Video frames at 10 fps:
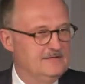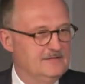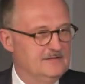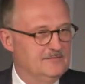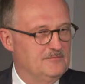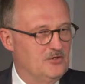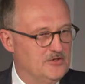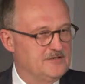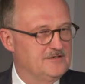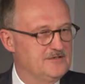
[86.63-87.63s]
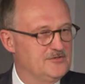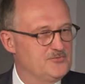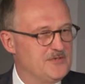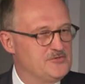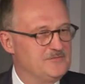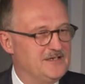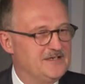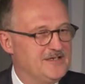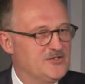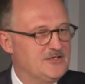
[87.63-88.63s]
Ähm, heute sprechen wir
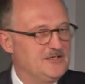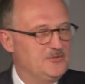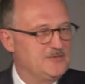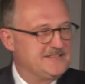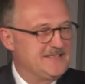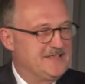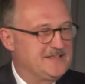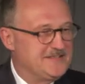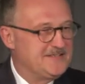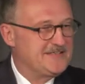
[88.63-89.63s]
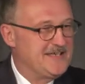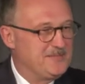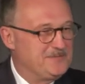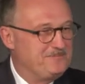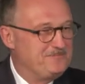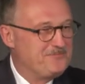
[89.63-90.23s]
an der Stelle über CAD-Systeme.